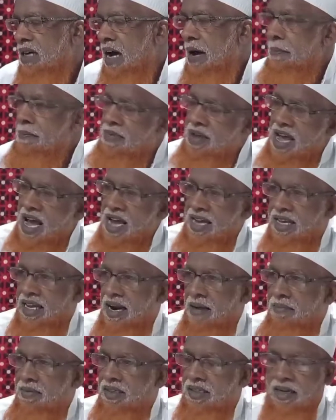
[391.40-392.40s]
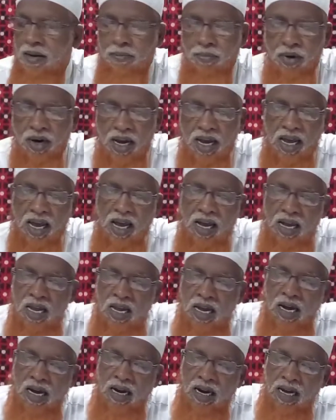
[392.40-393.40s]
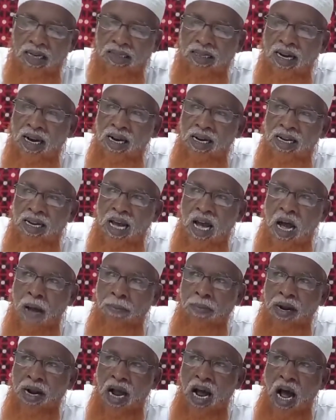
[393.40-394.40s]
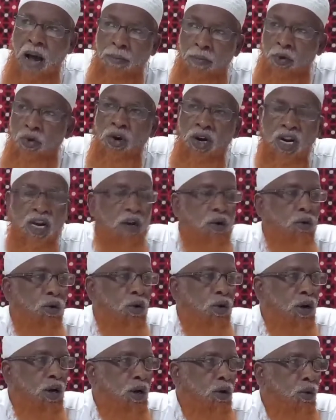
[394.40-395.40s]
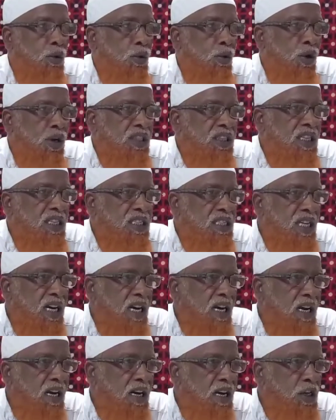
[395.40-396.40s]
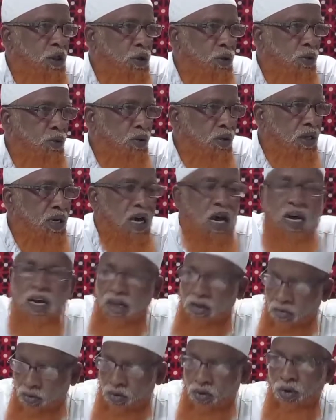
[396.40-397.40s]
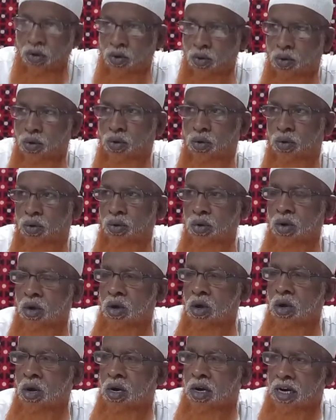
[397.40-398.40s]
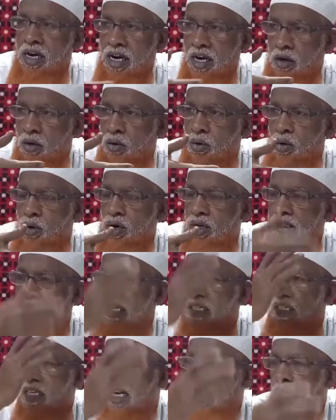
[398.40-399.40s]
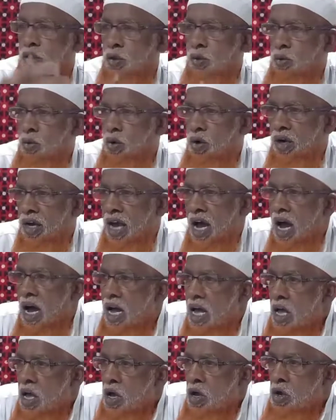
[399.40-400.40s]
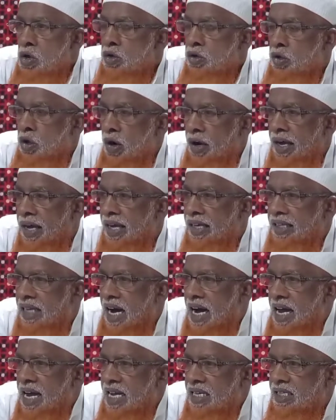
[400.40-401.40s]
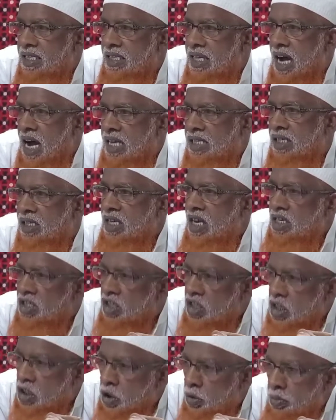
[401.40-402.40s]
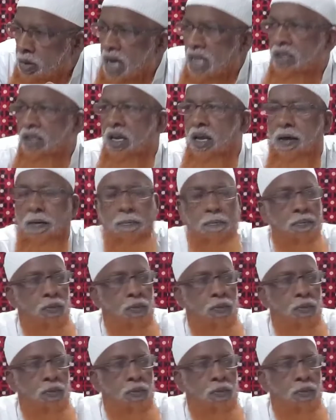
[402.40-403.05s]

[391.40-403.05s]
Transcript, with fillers: अम्बिया कराम की तरफ बुलाया अल्लाह ताला ने यहाँ पर अब उन लेक लोगों का तस्करा करना शुरू किया उन लोगों को लेक लोगों का तस्करा शुरू हो गया जो हिदायत का सरचश्मा थे